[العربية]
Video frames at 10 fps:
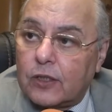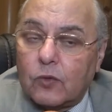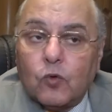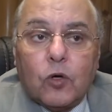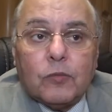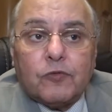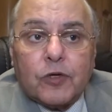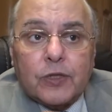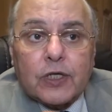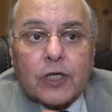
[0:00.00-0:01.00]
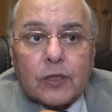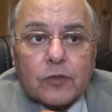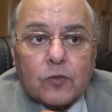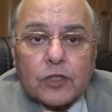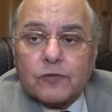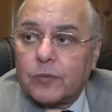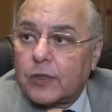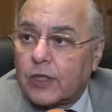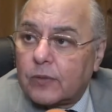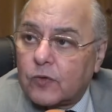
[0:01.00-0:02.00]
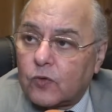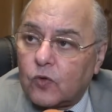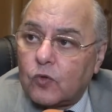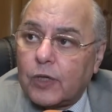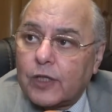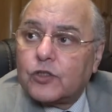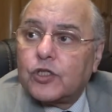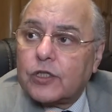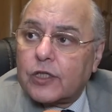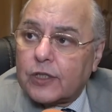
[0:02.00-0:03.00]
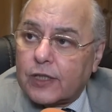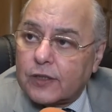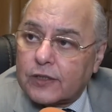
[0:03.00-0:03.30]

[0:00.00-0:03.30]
وهم فاهمين الكلام ده والناس فاهمه الكلام ده كله ومحدش هيقدر يتعدى